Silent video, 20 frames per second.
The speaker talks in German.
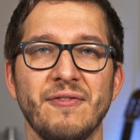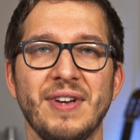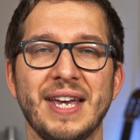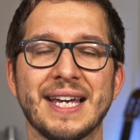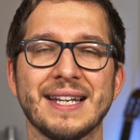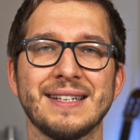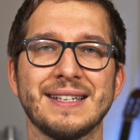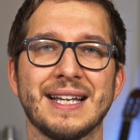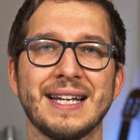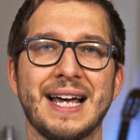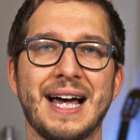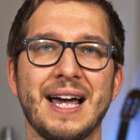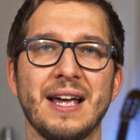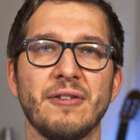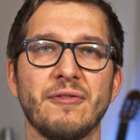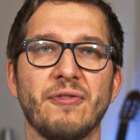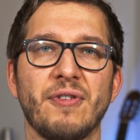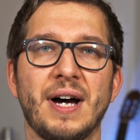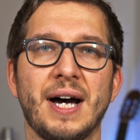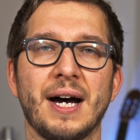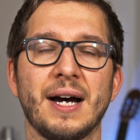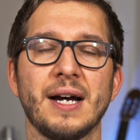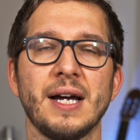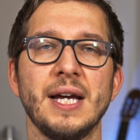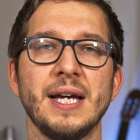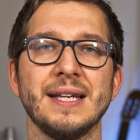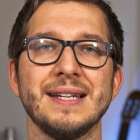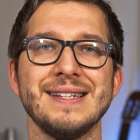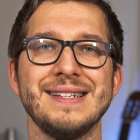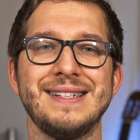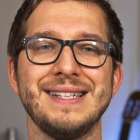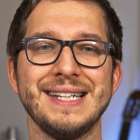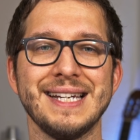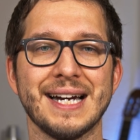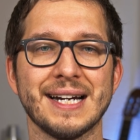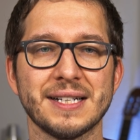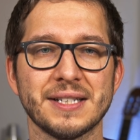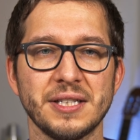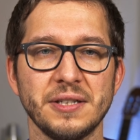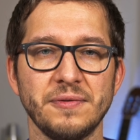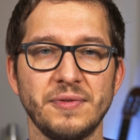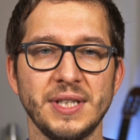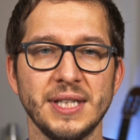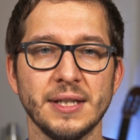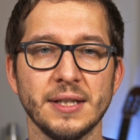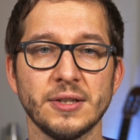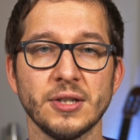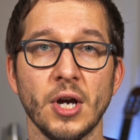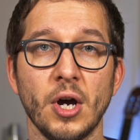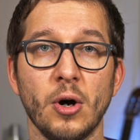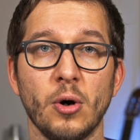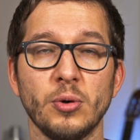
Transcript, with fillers: werden dann einfach deaktiviert